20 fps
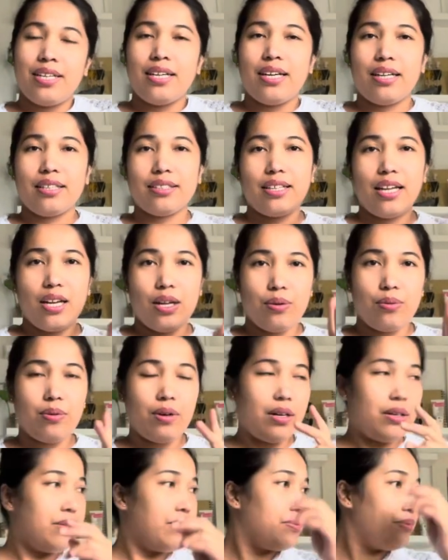Ang
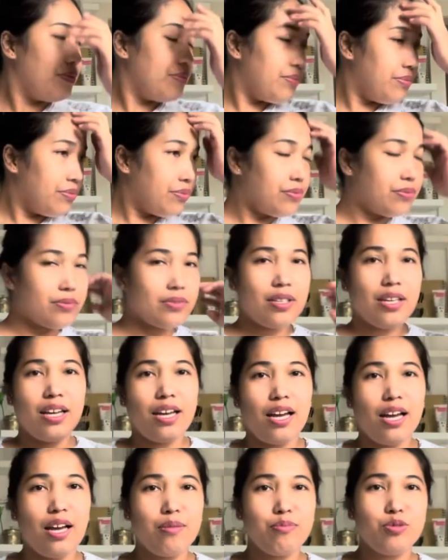dalawa.
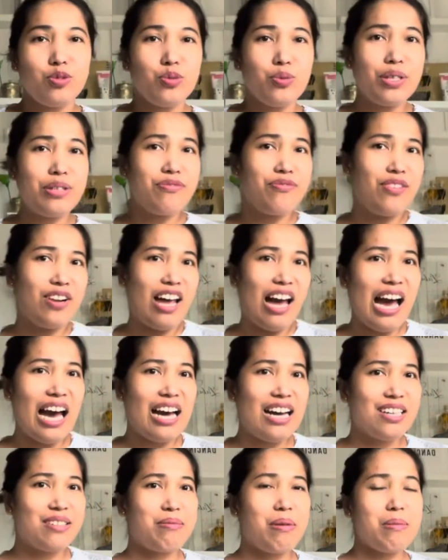I'm doing
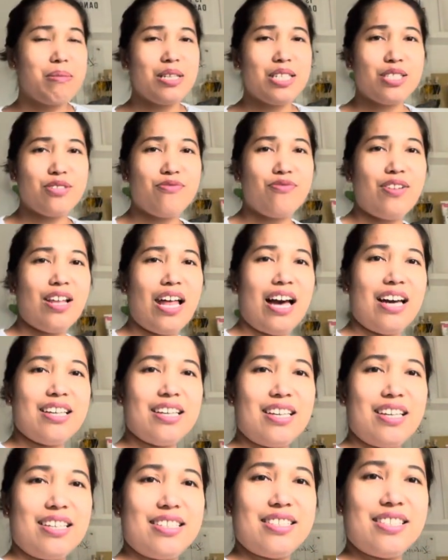vlog. Mama is vlogging.